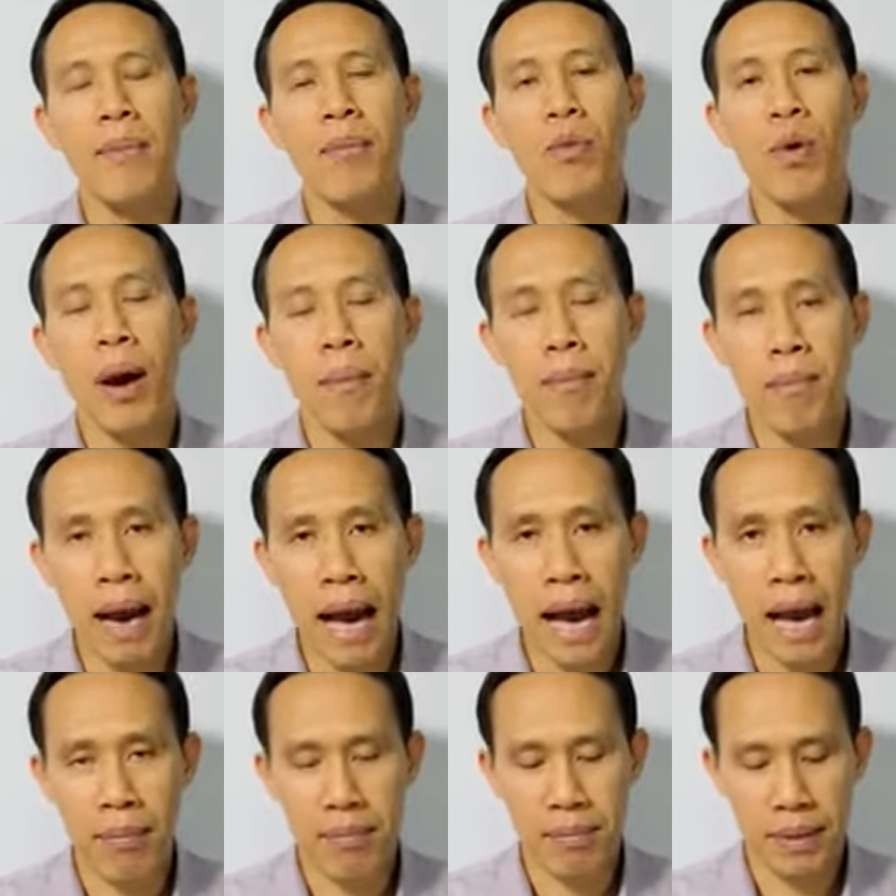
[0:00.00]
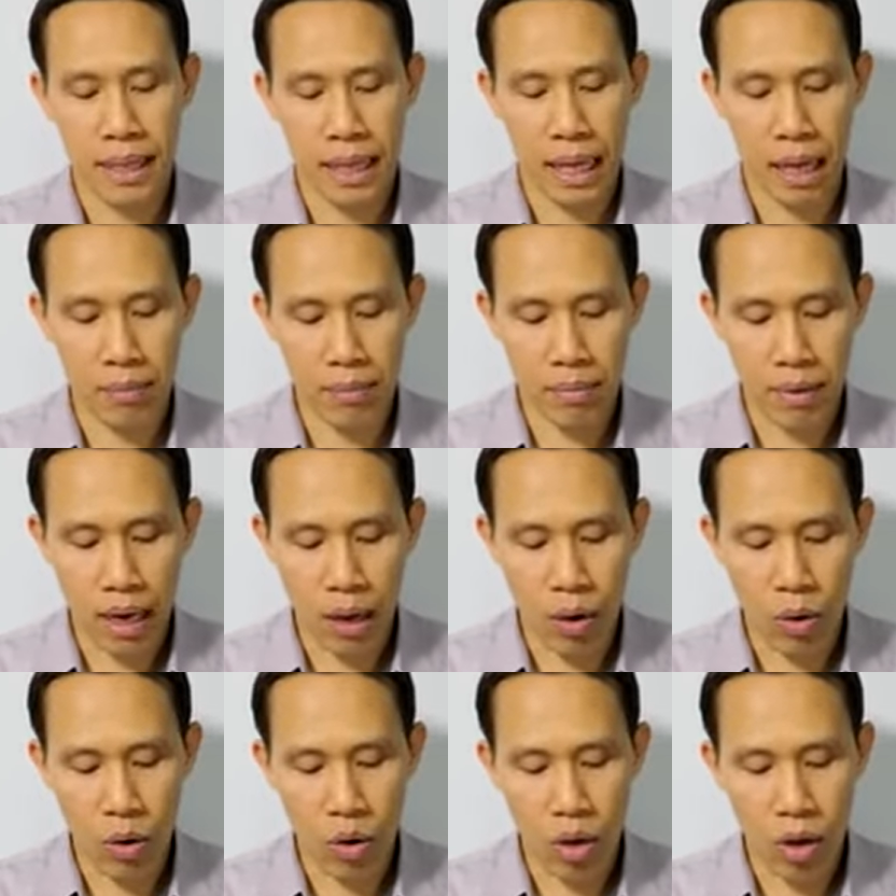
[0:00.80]
ทำความบาปนะครับ
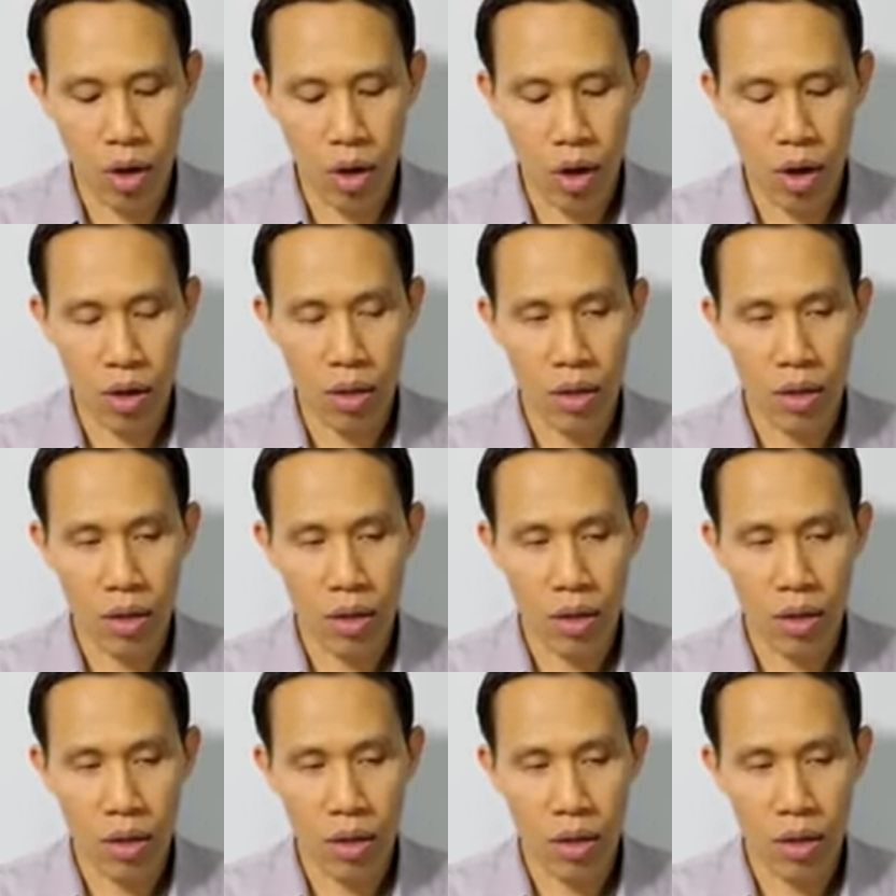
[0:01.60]
เราก็